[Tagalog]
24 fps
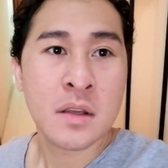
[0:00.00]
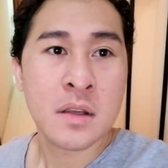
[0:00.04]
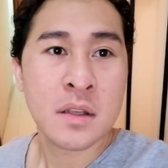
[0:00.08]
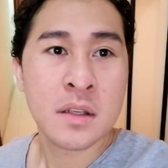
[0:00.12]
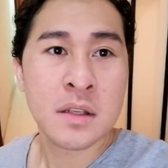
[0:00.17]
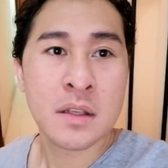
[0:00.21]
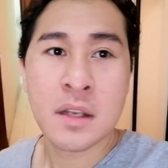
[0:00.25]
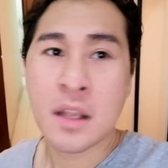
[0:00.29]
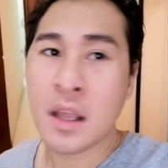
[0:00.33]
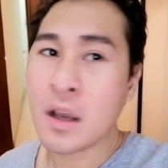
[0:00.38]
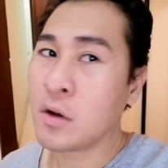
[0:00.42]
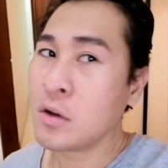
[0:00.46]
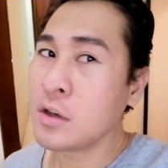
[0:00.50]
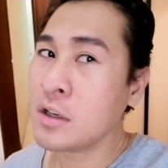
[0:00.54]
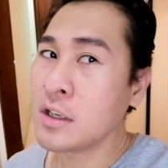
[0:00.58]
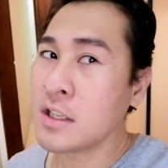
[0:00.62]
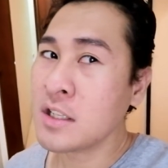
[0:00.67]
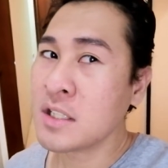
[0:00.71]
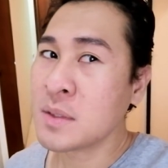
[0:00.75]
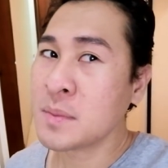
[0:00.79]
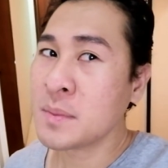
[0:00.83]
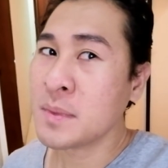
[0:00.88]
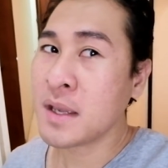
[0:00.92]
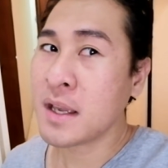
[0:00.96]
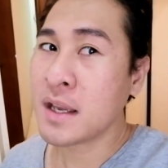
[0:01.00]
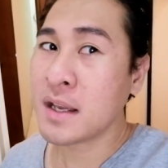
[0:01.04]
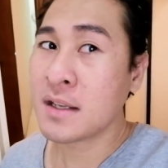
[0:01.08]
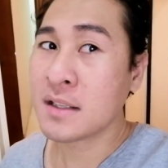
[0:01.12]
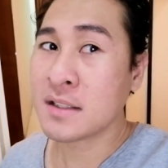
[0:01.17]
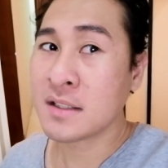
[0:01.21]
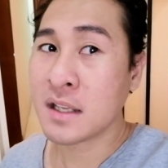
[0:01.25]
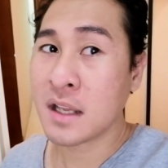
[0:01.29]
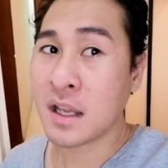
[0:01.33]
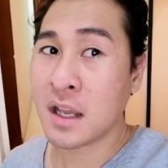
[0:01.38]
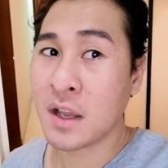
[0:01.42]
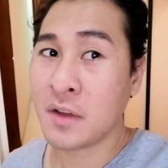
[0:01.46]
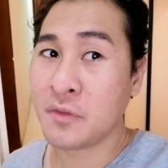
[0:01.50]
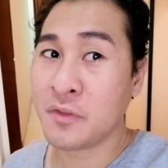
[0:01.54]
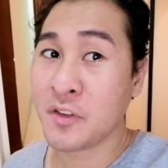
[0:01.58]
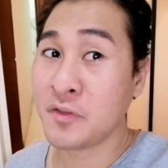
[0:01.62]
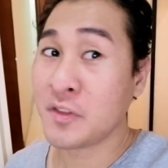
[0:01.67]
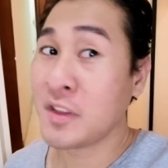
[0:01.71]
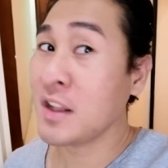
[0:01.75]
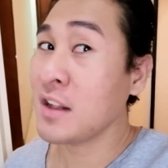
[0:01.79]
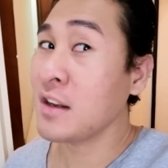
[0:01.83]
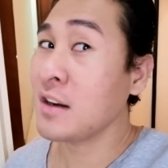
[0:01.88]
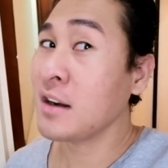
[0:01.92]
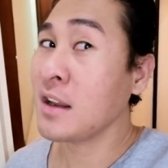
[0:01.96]
Hindi ako nadismaya sa
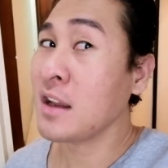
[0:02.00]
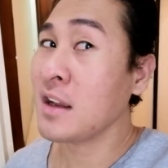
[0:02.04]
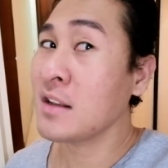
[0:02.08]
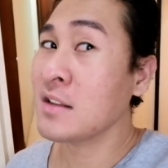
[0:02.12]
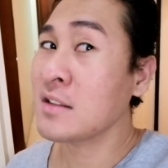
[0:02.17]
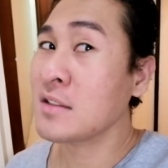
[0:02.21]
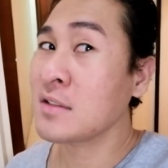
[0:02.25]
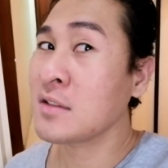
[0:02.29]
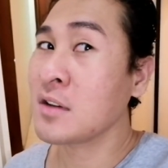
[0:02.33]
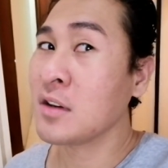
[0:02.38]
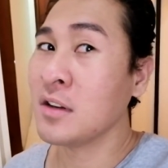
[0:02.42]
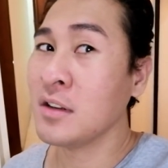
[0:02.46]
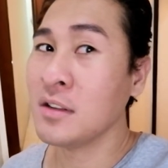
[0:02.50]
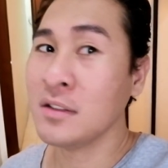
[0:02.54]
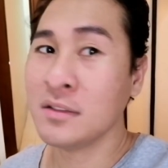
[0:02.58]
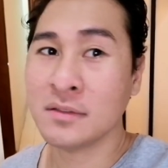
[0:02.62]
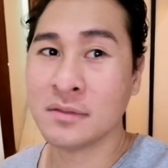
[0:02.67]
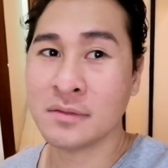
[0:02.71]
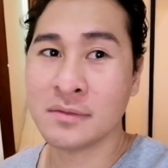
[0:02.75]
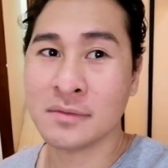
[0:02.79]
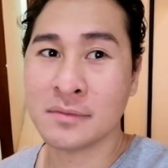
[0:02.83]
15 reals ko.